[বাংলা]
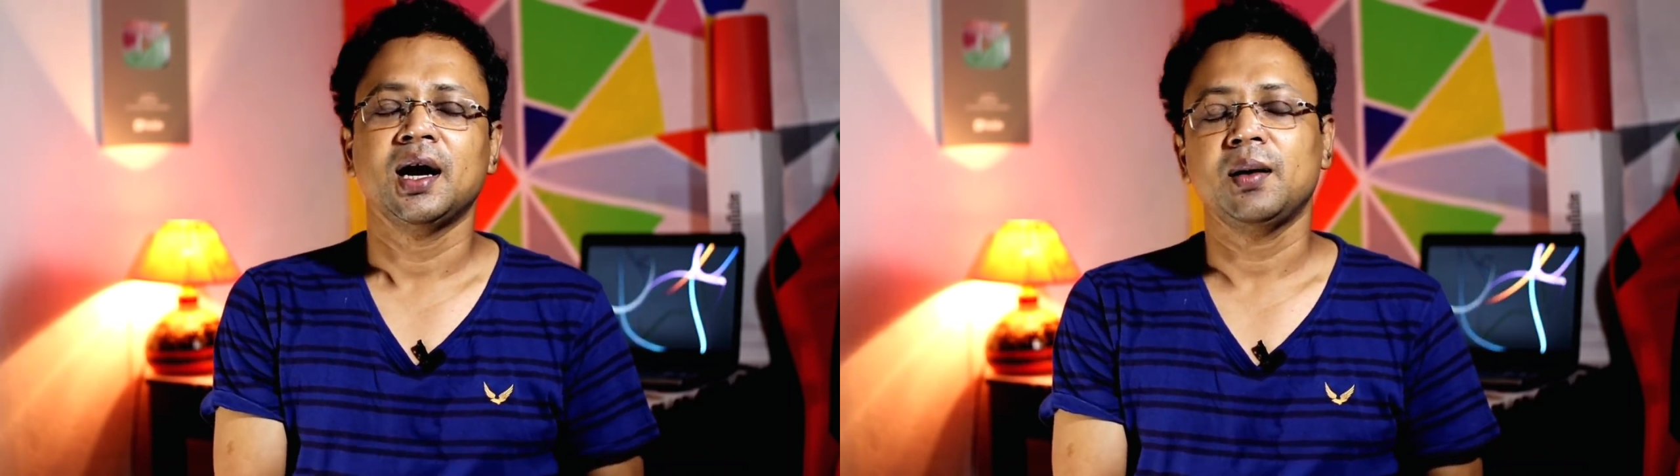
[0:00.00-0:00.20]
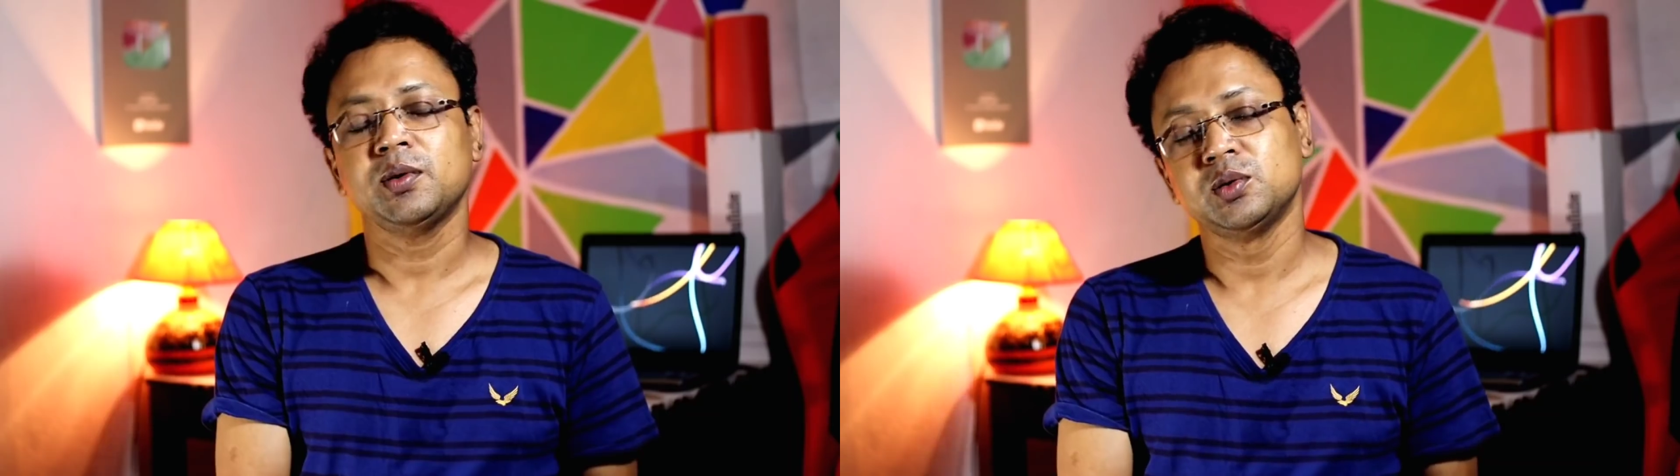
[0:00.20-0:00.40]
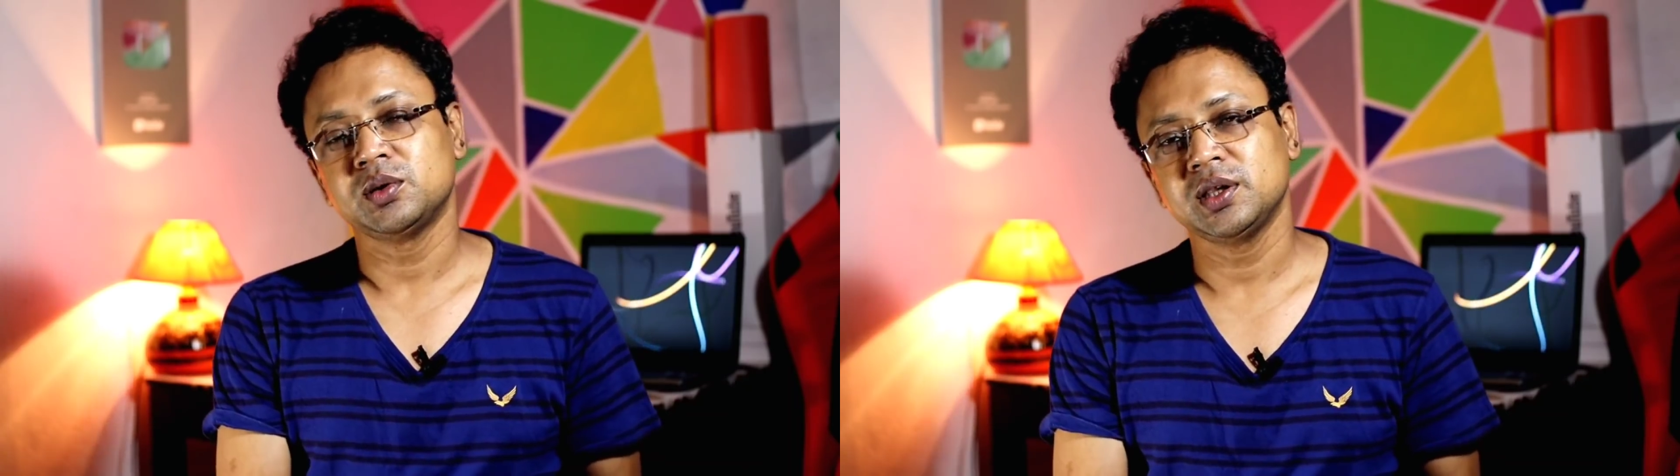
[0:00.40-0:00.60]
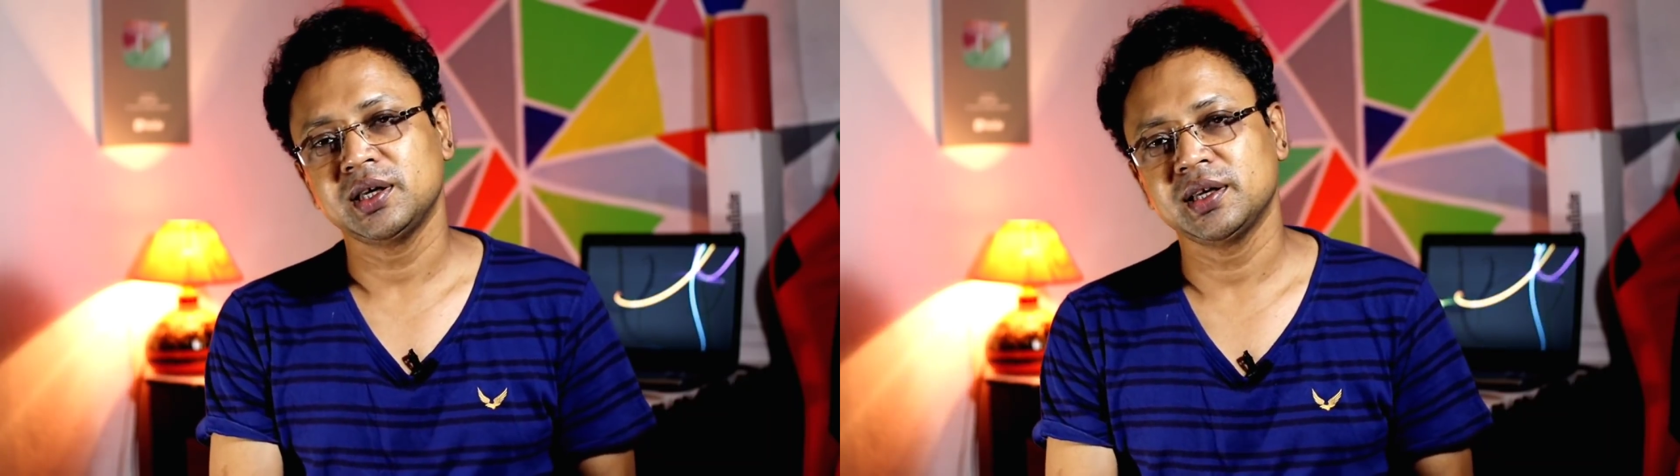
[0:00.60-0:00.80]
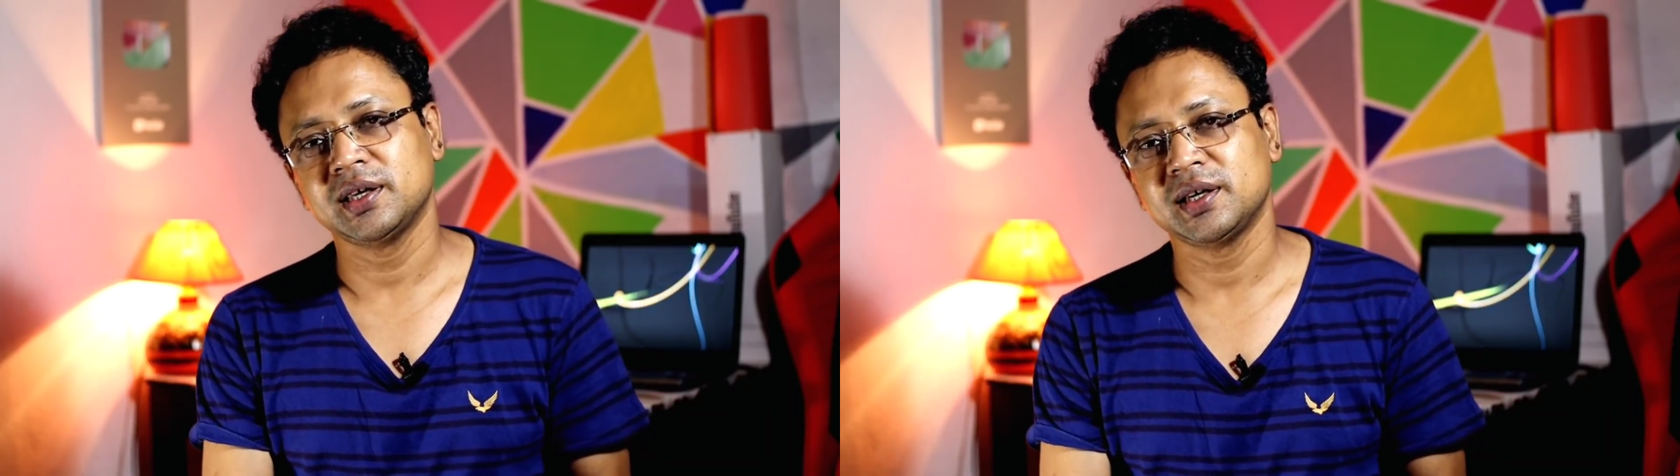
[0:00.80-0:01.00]
আবার উল্টো দিকে
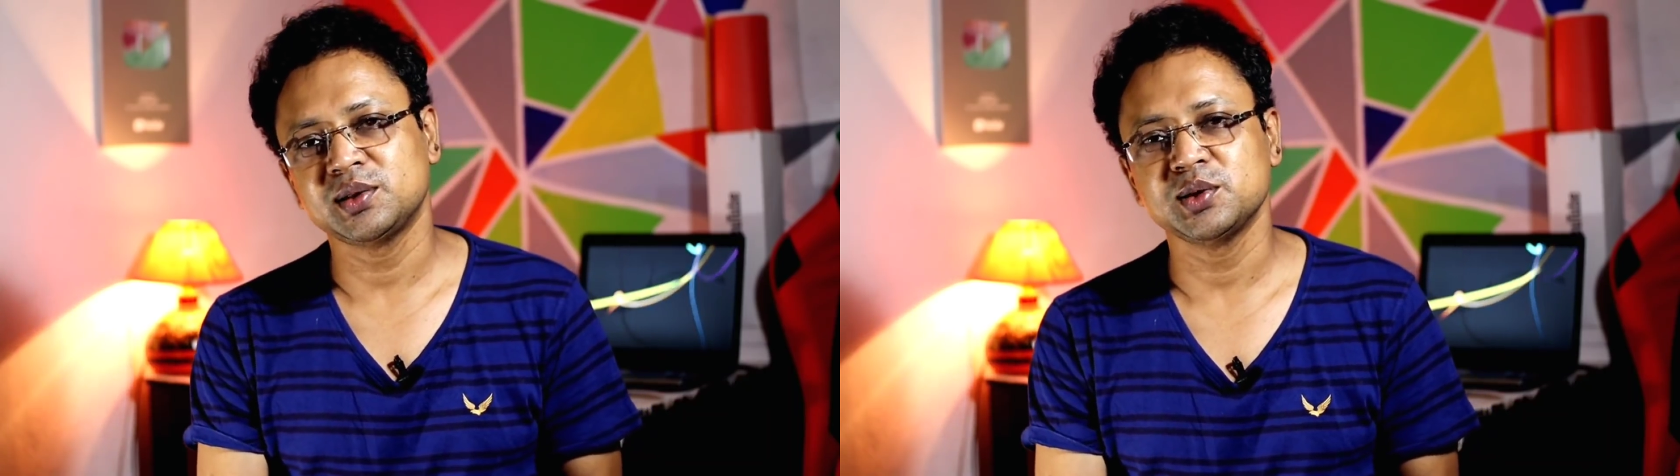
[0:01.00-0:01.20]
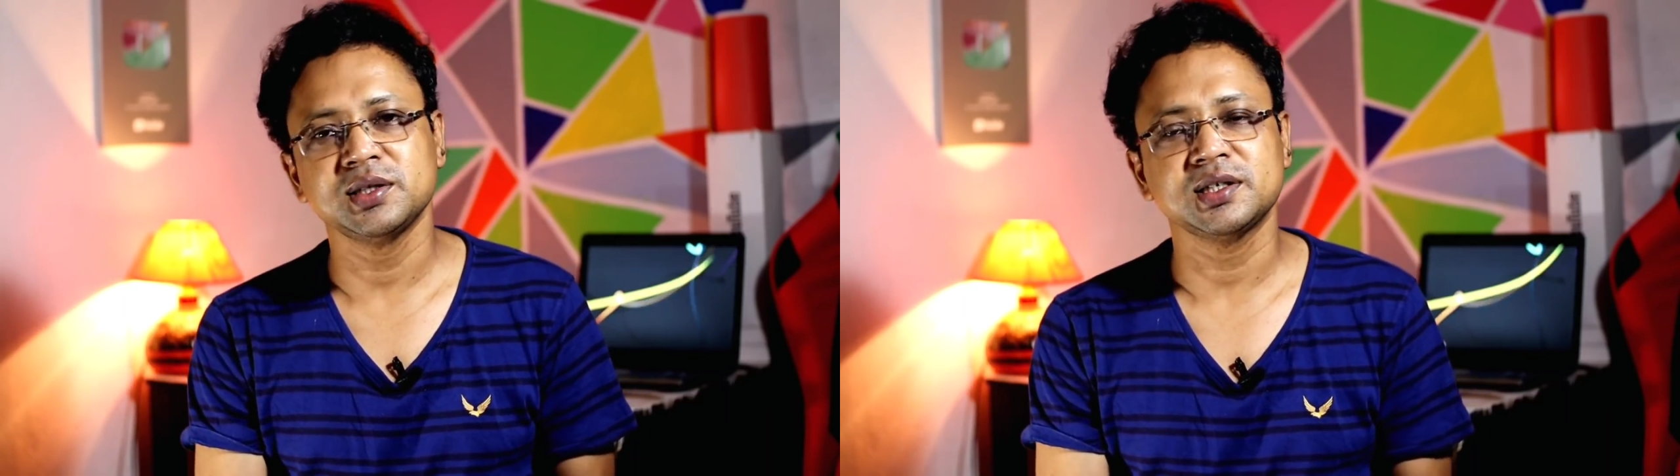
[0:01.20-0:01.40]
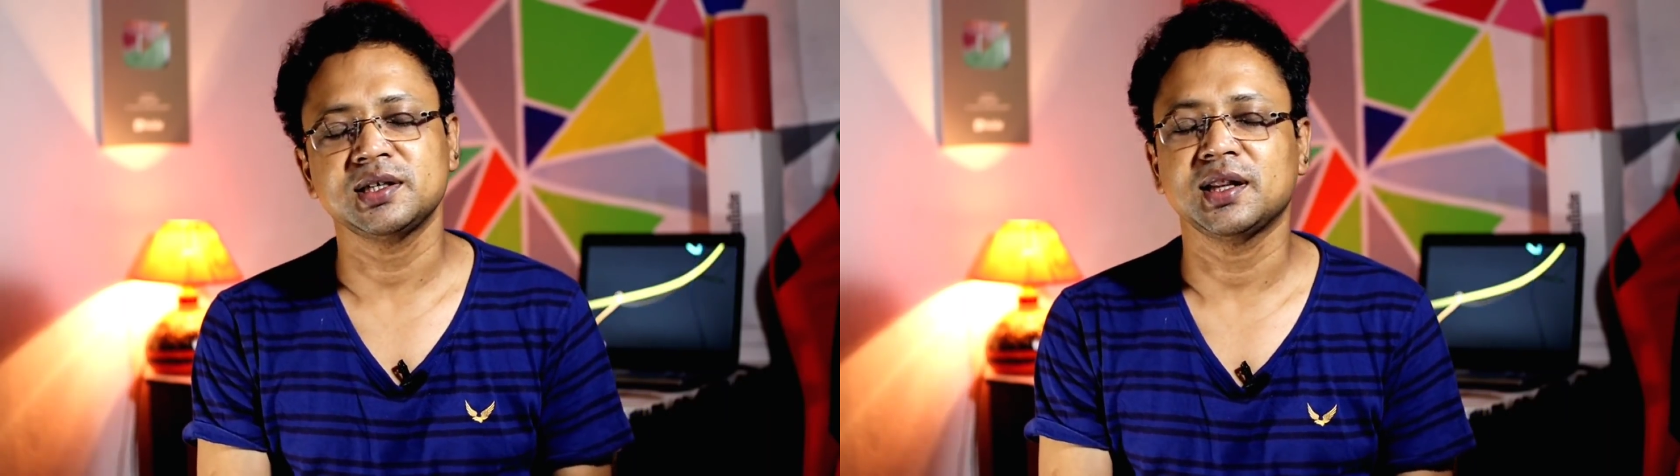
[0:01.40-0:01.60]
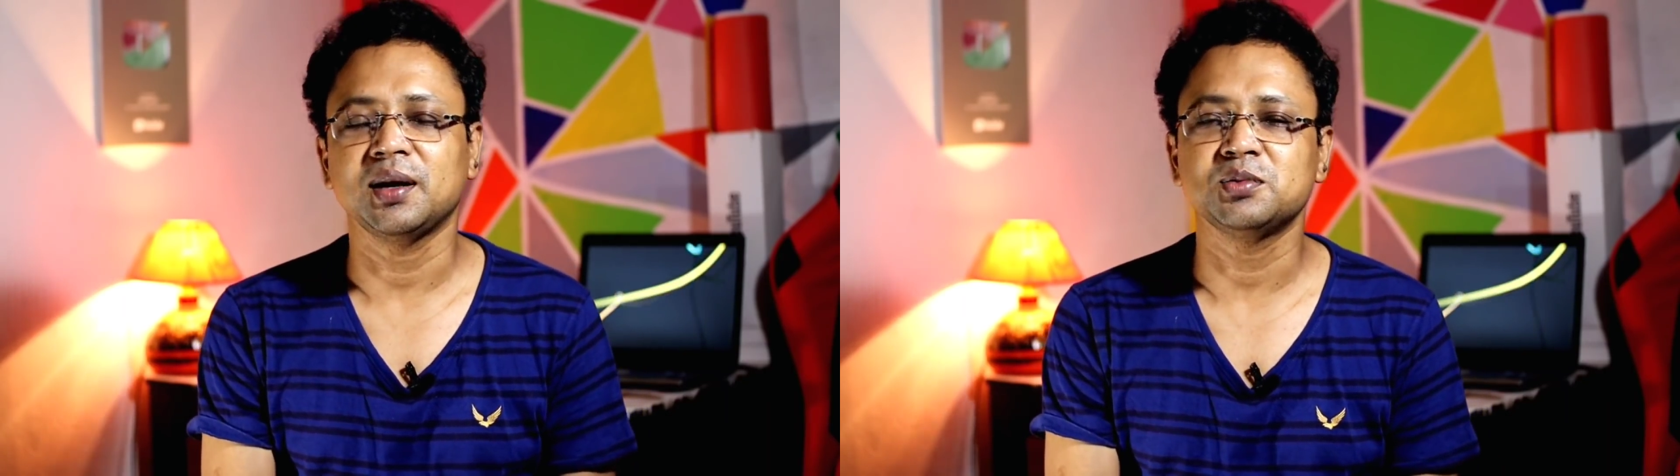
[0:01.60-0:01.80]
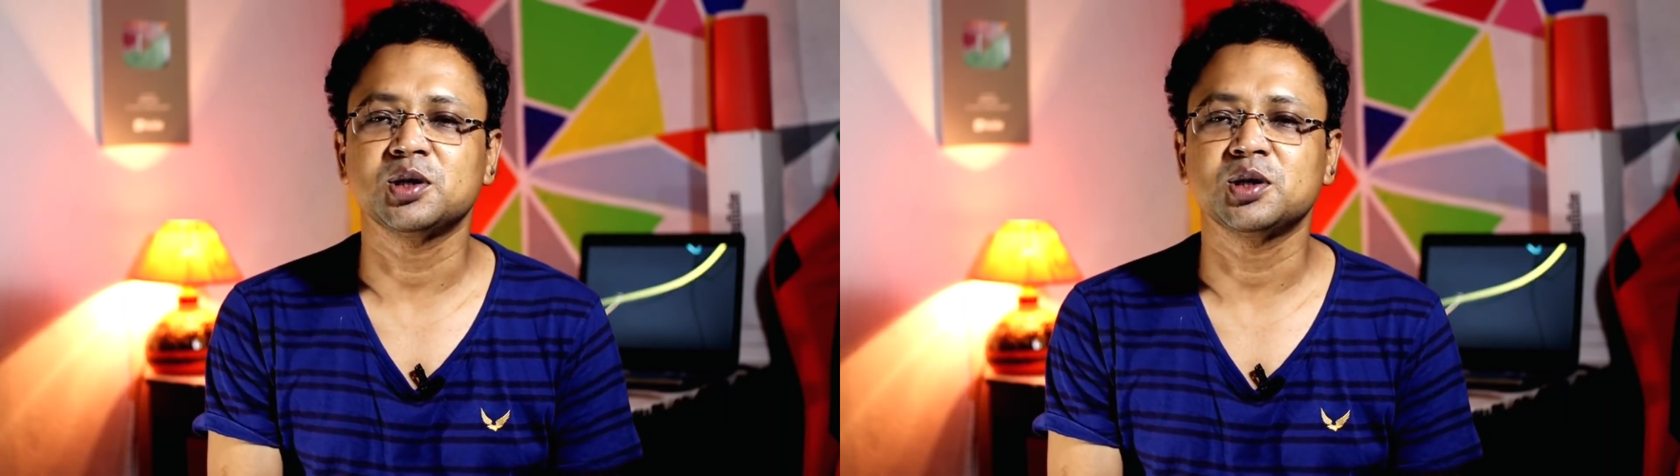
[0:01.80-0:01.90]
দেখি কিছু জিনিসের দাম